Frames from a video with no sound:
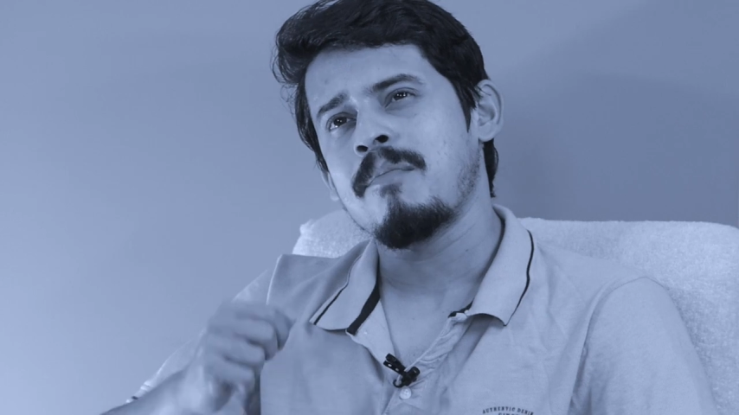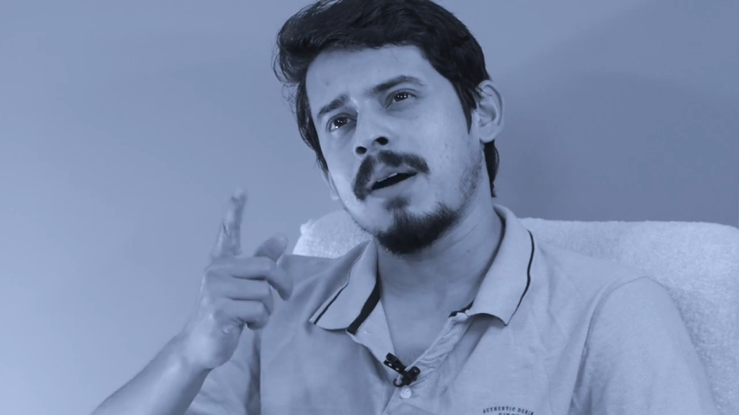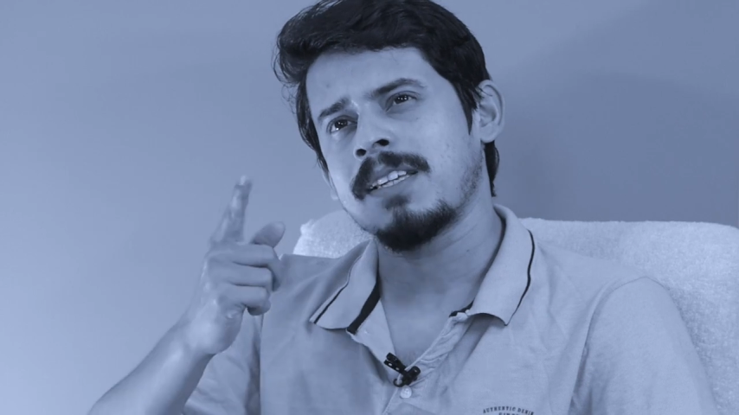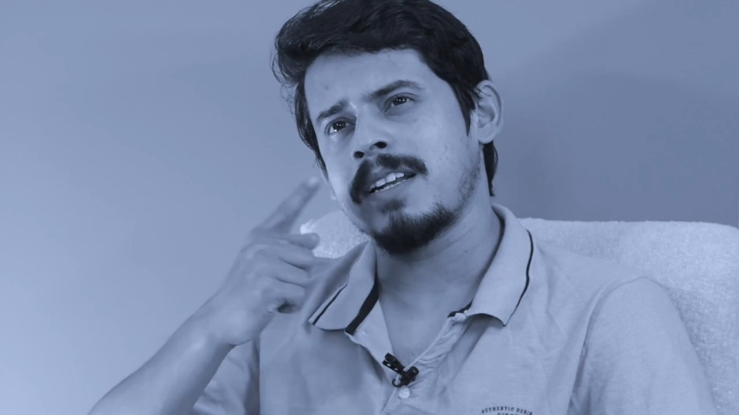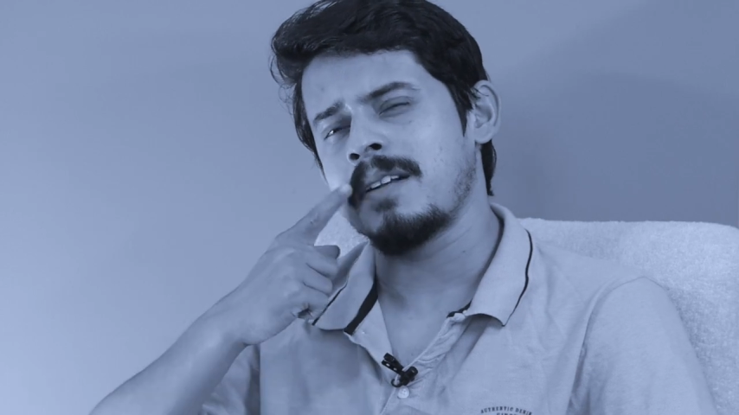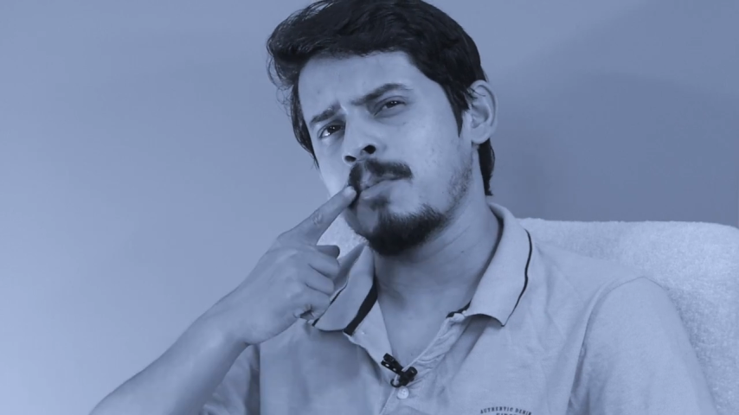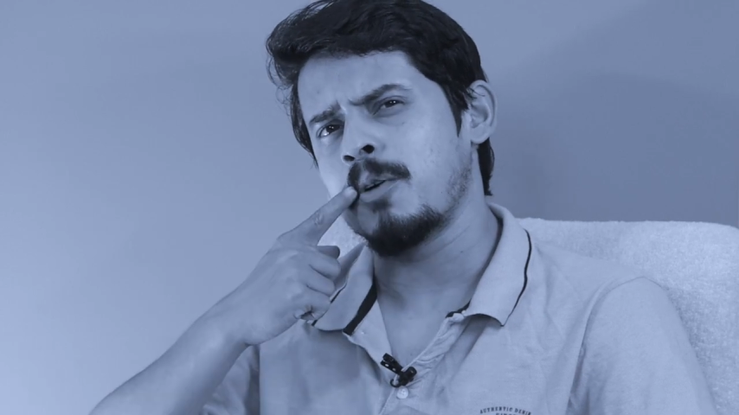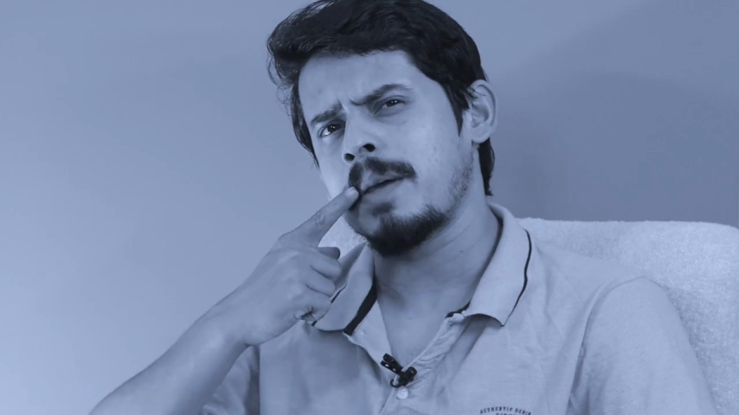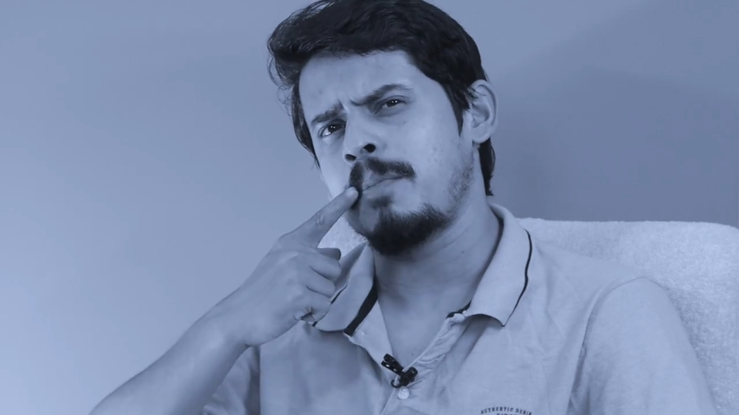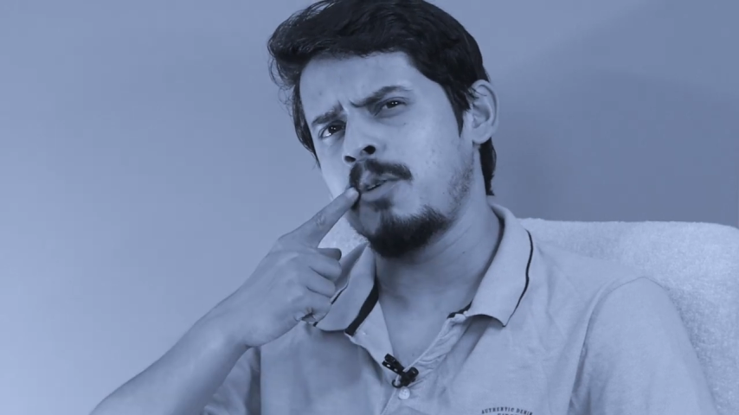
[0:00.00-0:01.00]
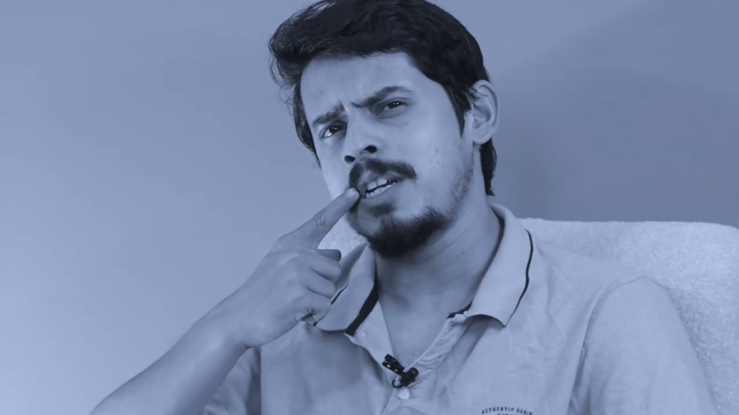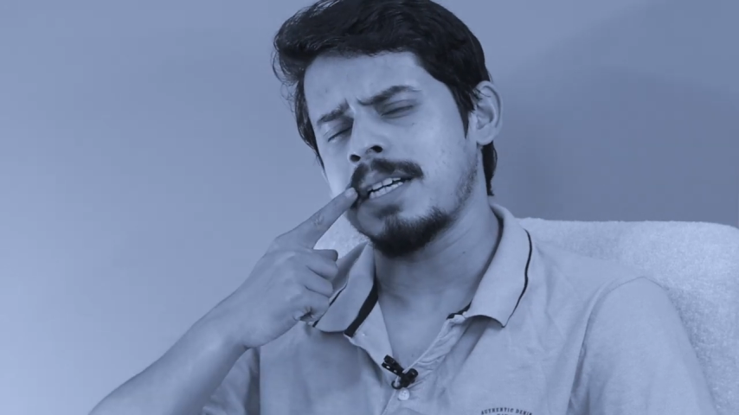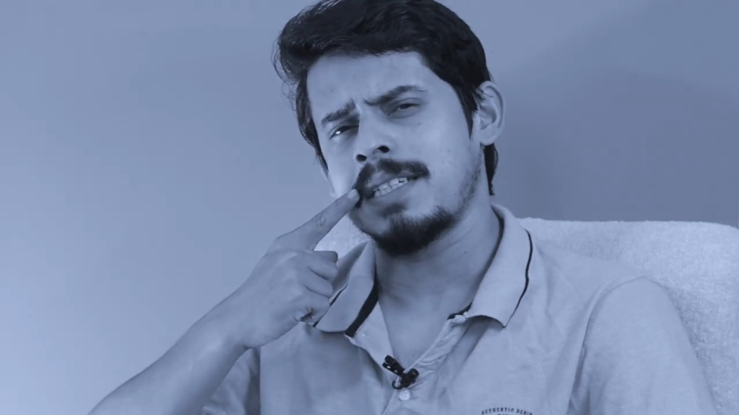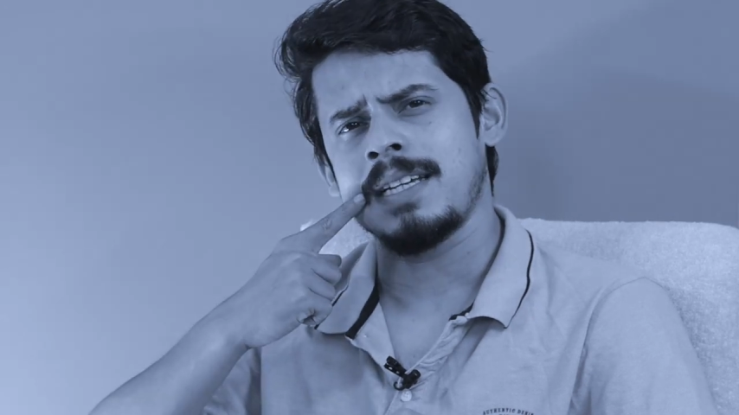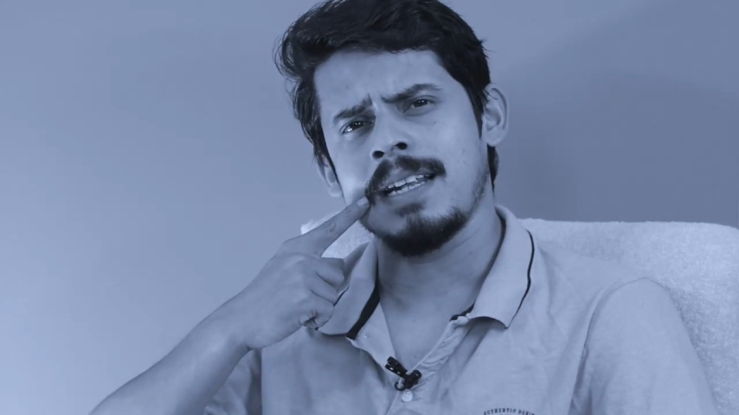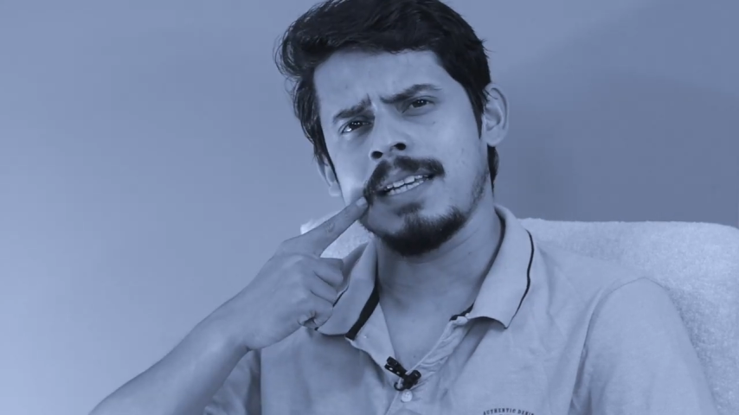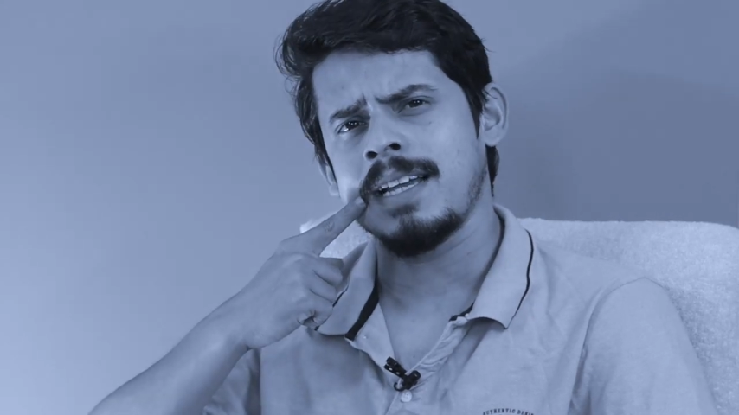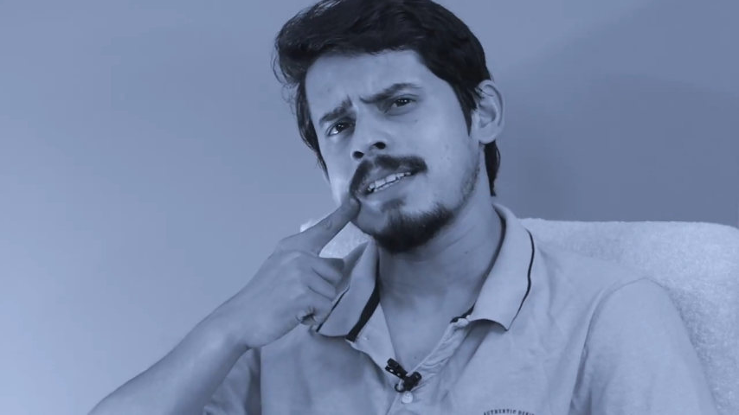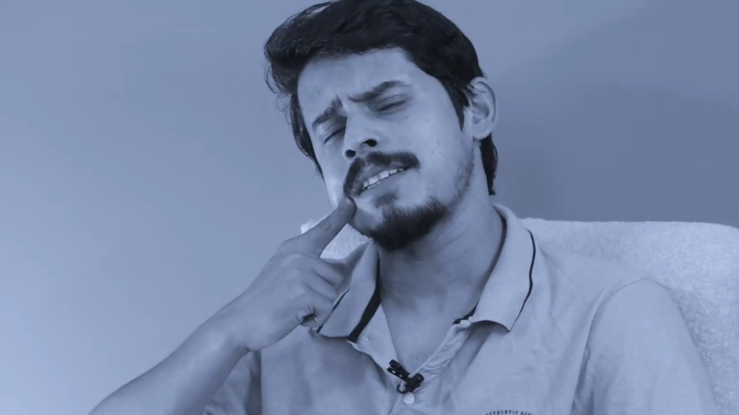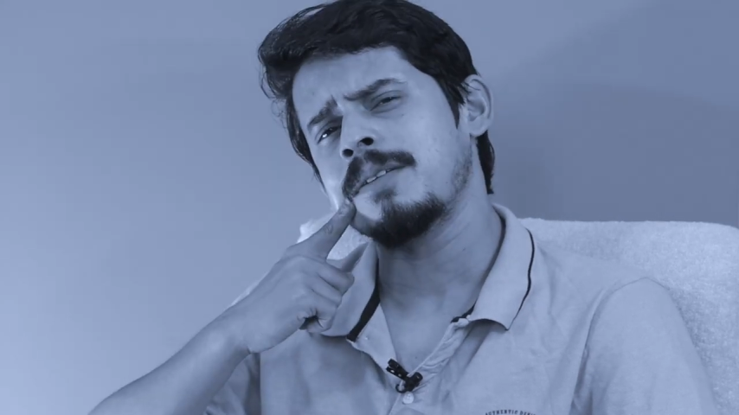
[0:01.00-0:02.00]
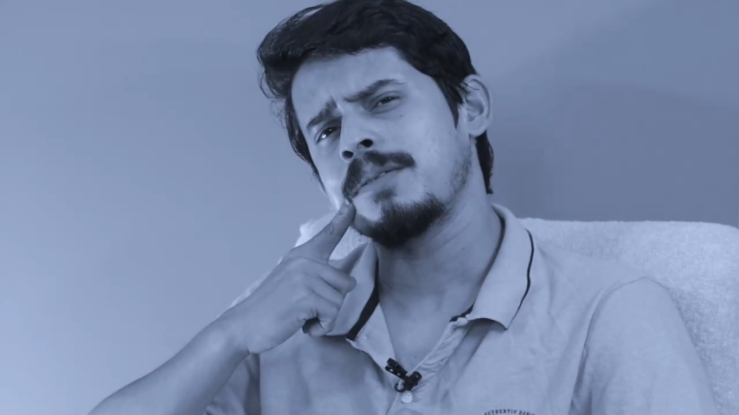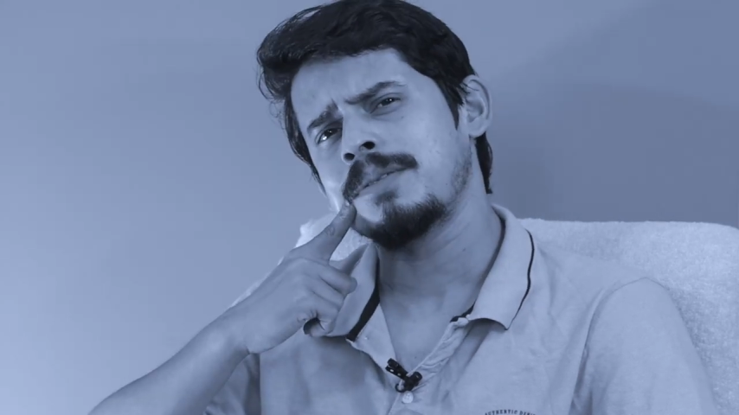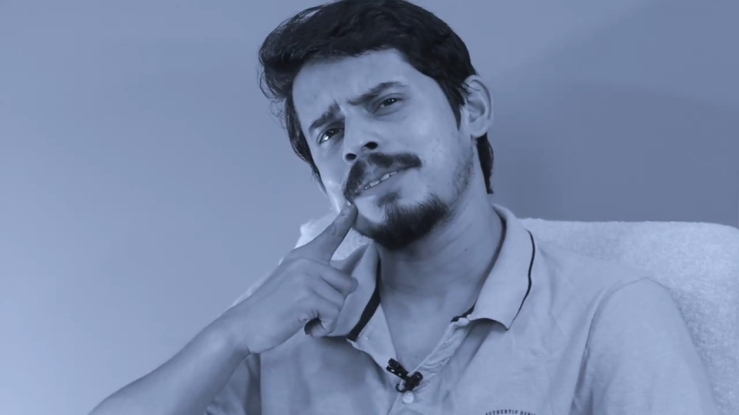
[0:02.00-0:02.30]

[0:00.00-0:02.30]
বাজারের মোড়ে পুলিশ আছে কিনা দেখে আসি তো